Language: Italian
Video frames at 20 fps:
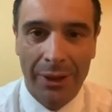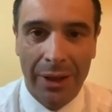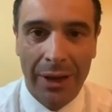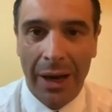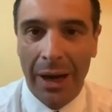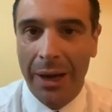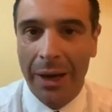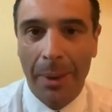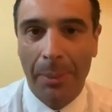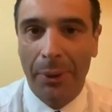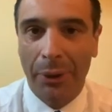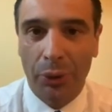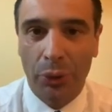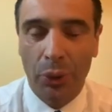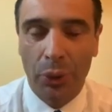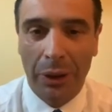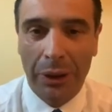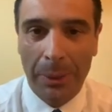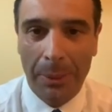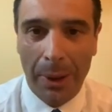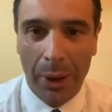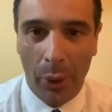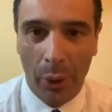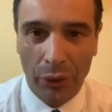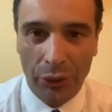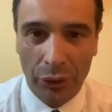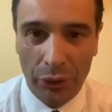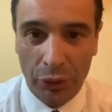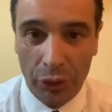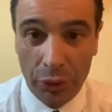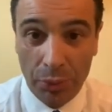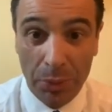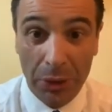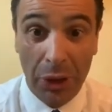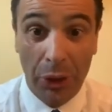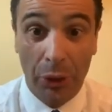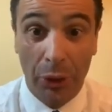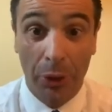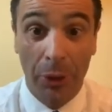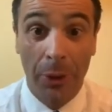della riapertura di Parco Santo
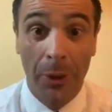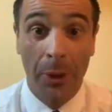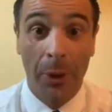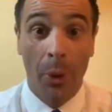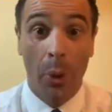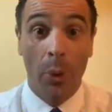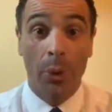Spirito,